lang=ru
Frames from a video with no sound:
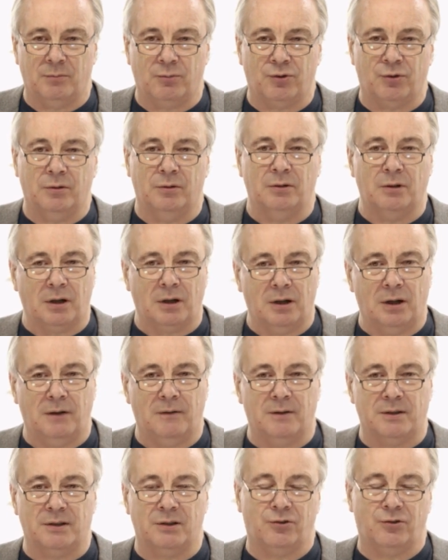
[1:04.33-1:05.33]
что
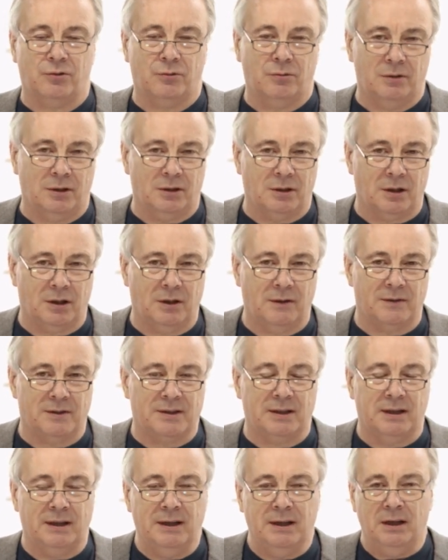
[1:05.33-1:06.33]
нравится, что не
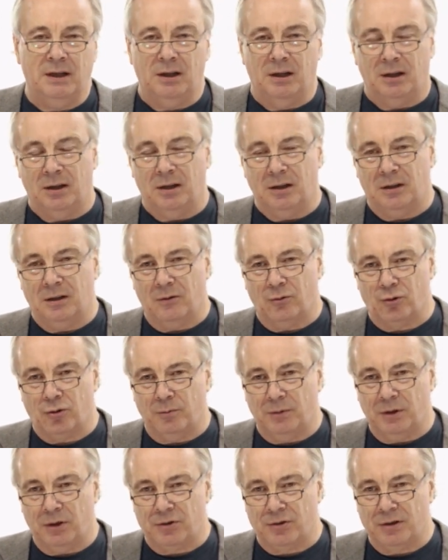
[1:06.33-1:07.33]
нравится, для того, чтобы
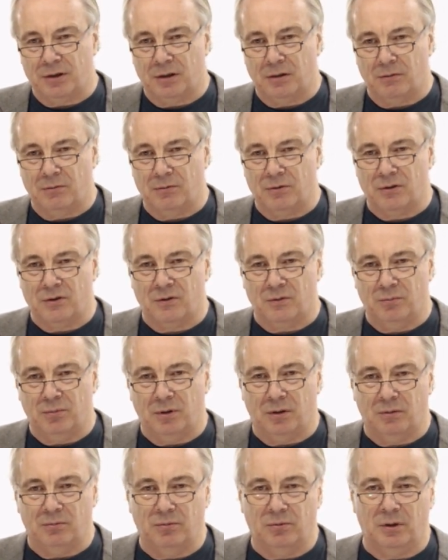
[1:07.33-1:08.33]
наше сотрудничество
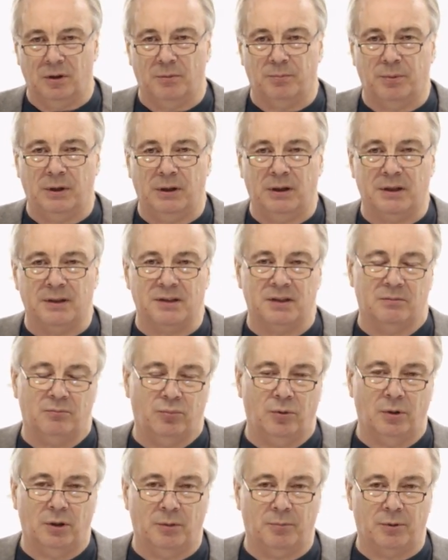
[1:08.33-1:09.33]
было более полезным,
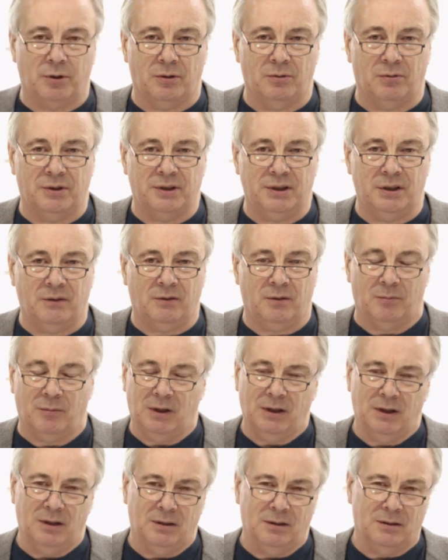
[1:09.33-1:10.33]
более продуктивным,
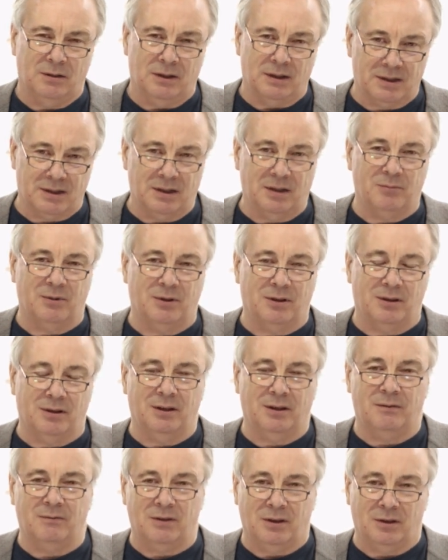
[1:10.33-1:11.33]
а самое
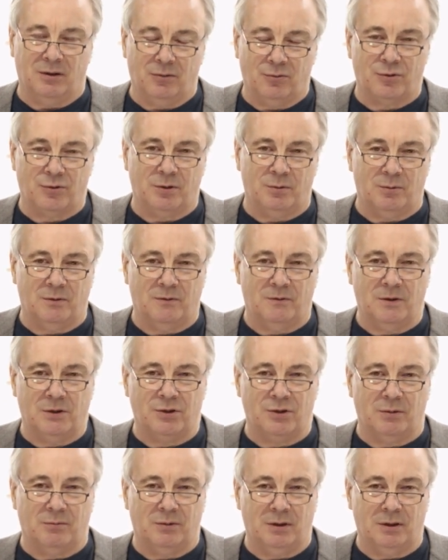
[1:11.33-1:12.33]
главное, нужным и
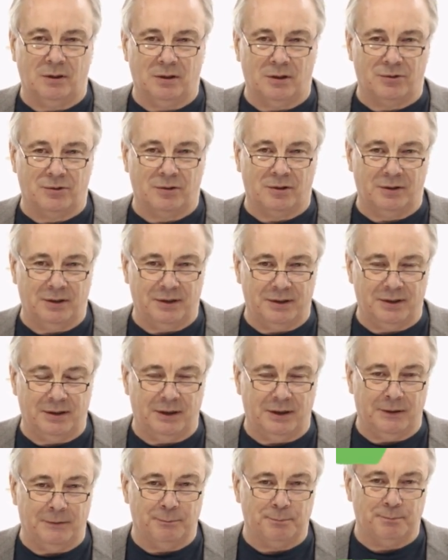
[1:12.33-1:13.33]
важным для наших детей.